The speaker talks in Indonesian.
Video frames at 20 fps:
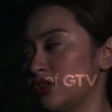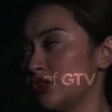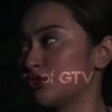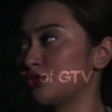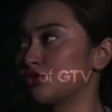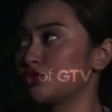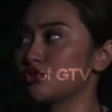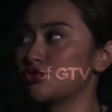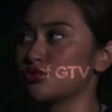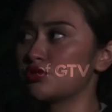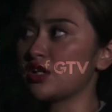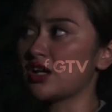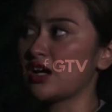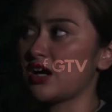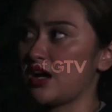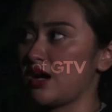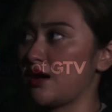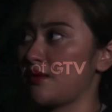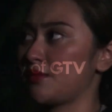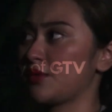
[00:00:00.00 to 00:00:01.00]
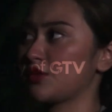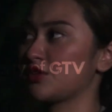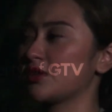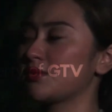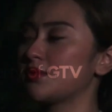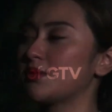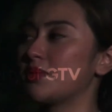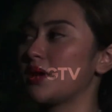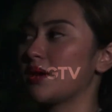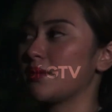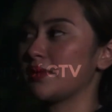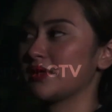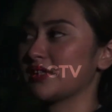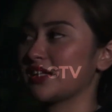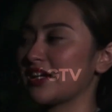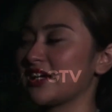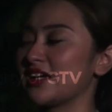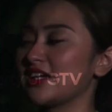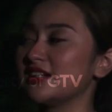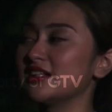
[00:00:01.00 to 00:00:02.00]
itu juga saya beberapa
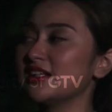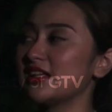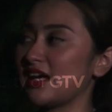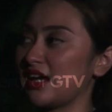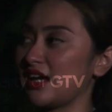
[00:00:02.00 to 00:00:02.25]
tragedi